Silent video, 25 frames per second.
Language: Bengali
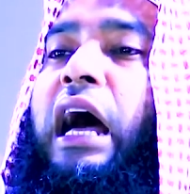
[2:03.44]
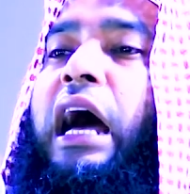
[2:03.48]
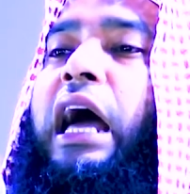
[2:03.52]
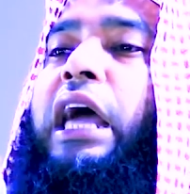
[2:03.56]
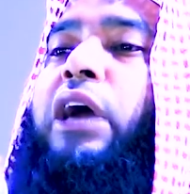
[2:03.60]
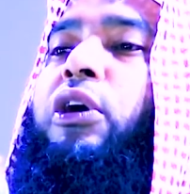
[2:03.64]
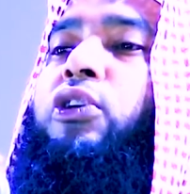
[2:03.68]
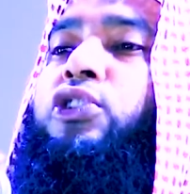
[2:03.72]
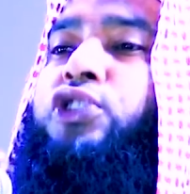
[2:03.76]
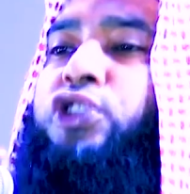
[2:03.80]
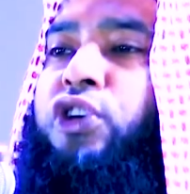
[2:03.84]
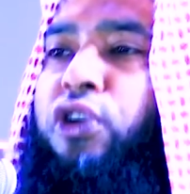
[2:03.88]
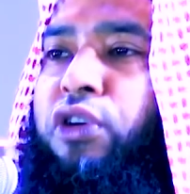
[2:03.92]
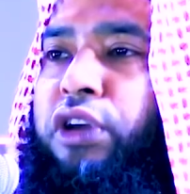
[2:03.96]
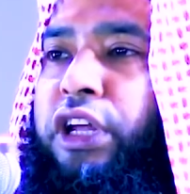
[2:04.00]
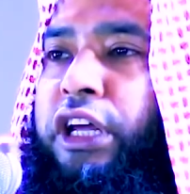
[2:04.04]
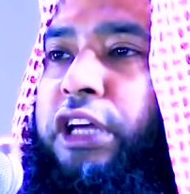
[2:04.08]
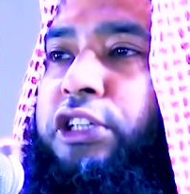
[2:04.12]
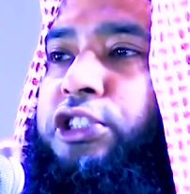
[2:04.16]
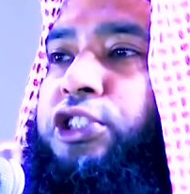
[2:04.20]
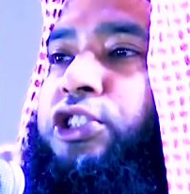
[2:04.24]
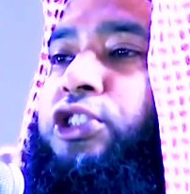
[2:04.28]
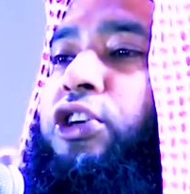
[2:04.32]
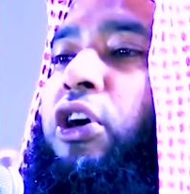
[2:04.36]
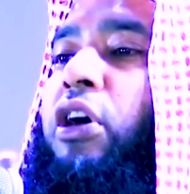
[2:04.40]
আয়োজনে
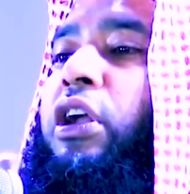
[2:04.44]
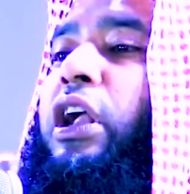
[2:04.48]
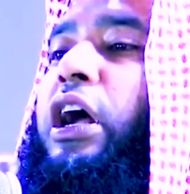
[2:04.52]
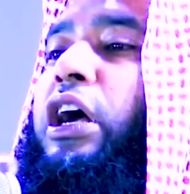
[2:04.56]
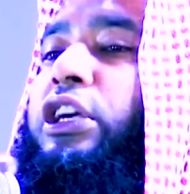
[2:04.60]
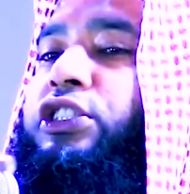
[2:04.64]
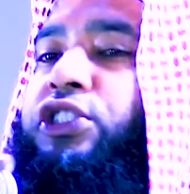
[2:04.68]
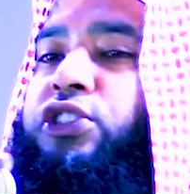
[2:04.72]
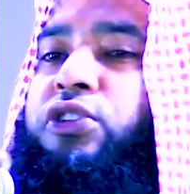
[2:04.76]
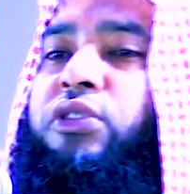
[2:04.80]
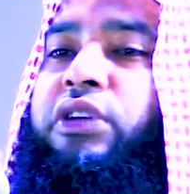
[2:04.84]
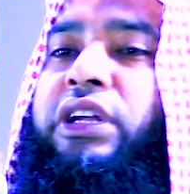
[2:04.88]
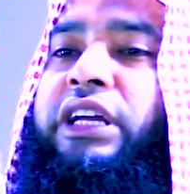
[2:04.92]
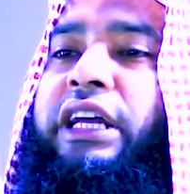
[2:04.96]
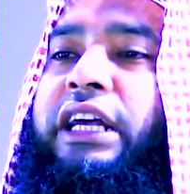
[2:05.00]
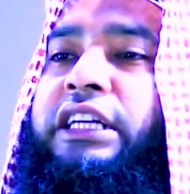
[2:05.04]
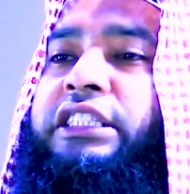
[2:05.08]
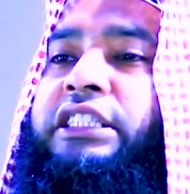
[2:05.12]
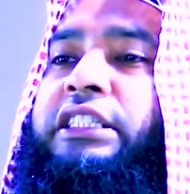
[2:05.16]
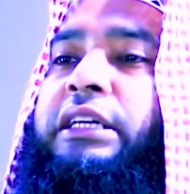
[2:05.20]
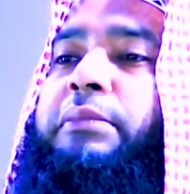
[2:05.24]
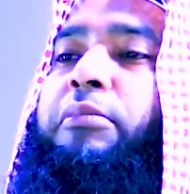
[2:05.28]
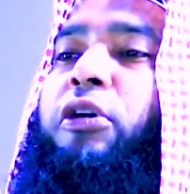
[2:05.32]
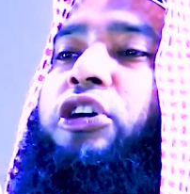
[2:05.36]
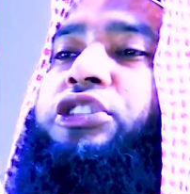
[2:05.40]
সরাসরি
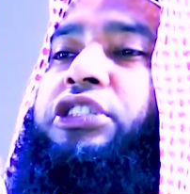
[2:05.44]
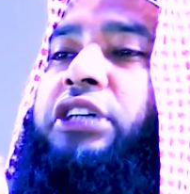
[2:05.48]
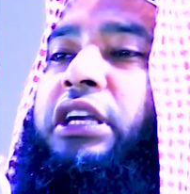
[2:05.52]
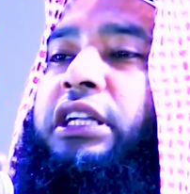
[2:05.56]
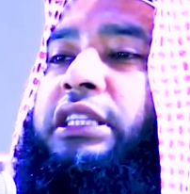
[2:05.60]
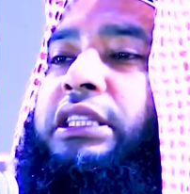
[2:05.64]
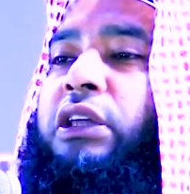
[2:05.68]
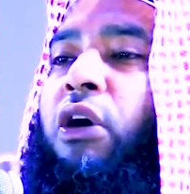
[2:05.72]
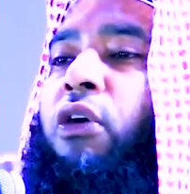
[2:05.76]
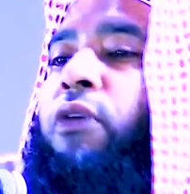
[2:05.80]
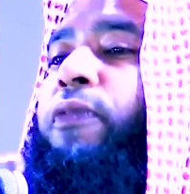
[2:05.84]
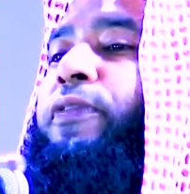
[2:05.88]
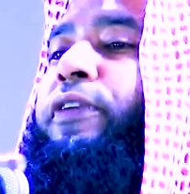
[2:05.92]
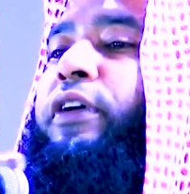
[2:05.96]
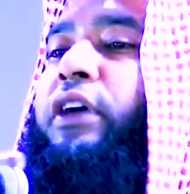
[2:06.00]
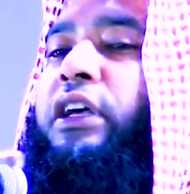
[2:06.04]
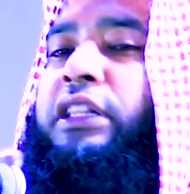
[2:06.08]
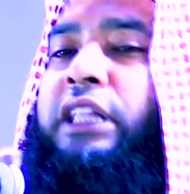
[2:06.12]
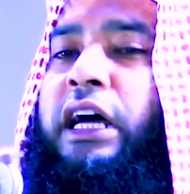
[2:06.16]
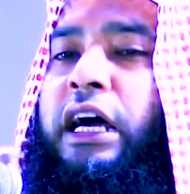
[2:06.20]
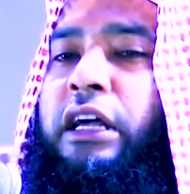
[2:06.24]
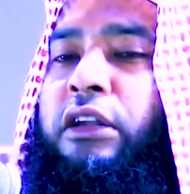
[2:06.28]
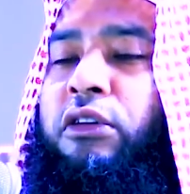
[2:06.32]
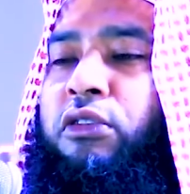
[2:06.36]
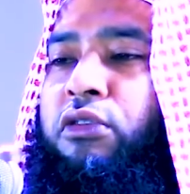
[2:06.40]
এসে বসার তৌফিক
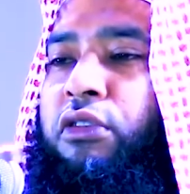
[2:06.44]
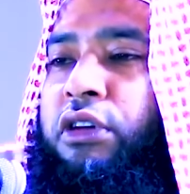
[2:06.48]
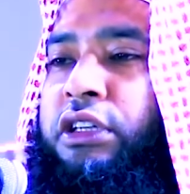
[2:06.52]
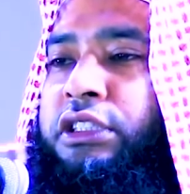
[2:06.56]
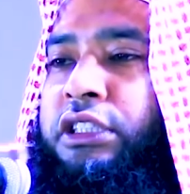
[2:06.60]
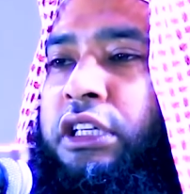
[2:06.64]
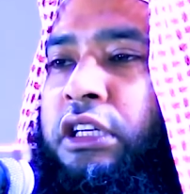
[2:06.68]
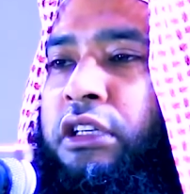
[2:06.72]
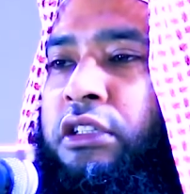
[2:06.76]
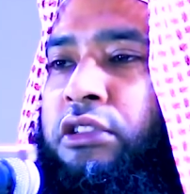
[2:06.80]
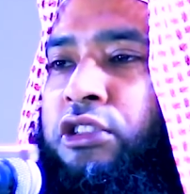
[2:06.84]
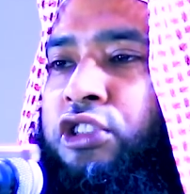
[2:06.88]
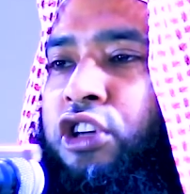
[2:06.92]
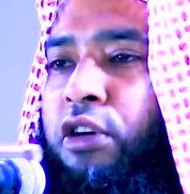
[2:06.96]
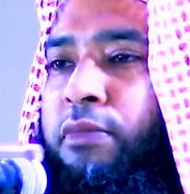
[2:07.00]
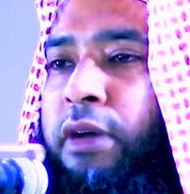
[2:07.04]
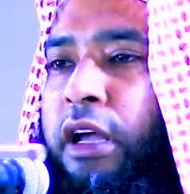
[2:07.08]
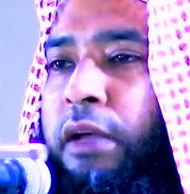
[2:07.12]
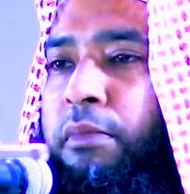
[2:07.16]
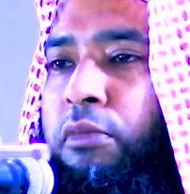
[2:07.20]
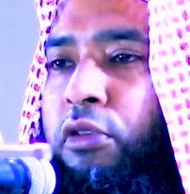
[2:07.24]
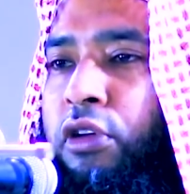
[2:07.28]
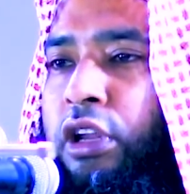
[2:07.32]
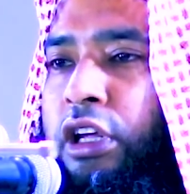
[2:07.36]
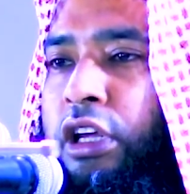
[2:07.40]
দান করেছেন
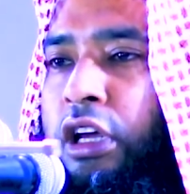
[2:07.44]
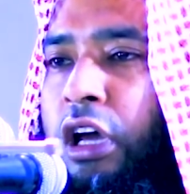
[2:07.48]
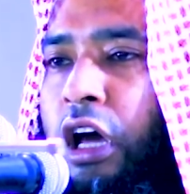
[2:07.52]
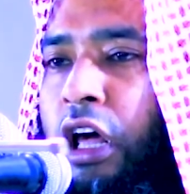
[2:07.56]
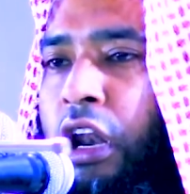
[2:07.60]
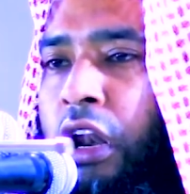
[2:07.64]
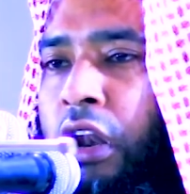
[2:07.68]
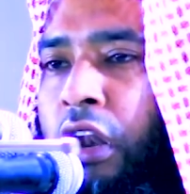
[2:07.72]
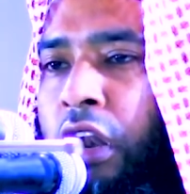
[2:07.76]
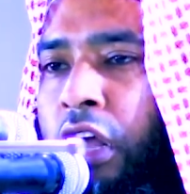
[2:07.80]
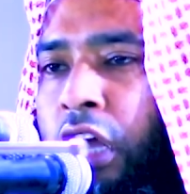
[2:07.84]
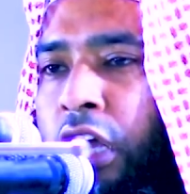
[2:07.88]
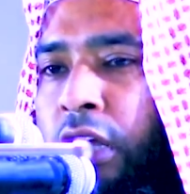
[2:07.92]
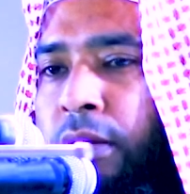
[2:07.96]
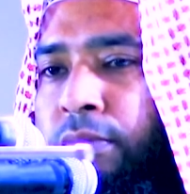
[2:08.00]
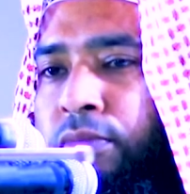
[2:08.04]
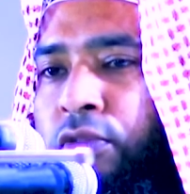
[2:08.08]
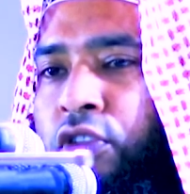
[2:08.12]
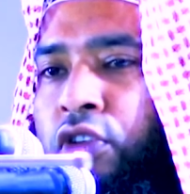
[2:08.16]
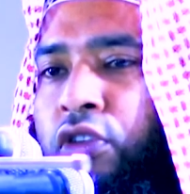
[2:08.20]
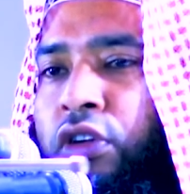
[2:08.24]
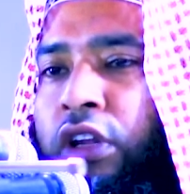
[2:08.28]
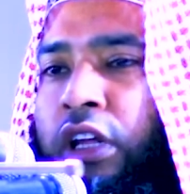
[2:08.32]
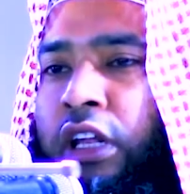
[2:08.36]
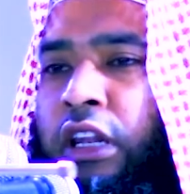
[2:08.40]
সবাই বলি
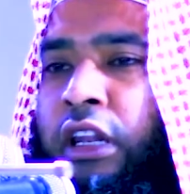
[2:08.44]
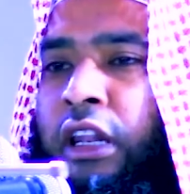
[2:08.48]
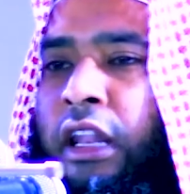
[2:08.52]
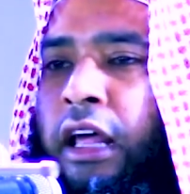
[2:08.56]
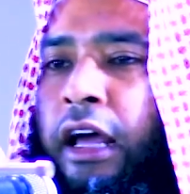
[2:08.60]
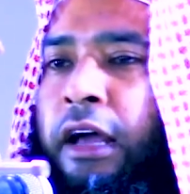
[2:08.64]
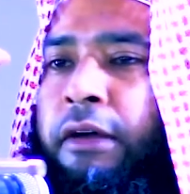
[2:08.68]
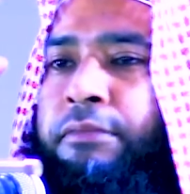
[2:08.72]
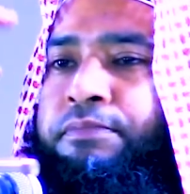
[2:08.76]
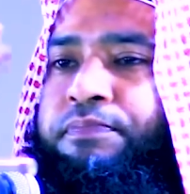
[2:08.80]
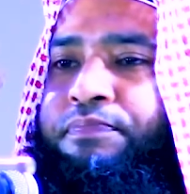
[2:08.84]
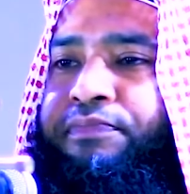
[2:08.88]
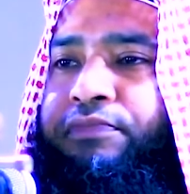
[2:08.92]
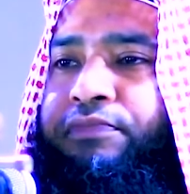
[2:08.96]
আলহামদুলিল্লাহ